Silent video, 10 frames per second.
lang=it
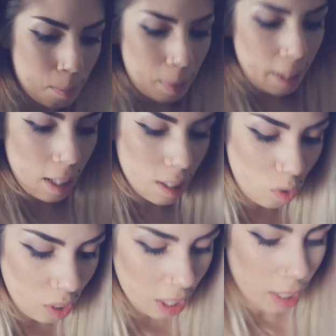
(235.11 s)
perché
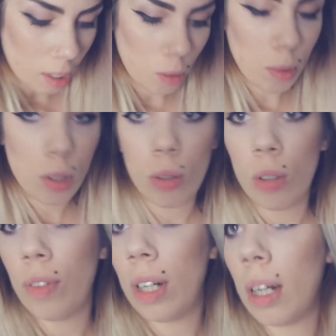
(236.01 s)
sfigata come
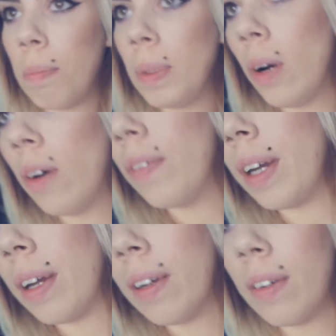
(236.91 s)
sono verrà a piovere.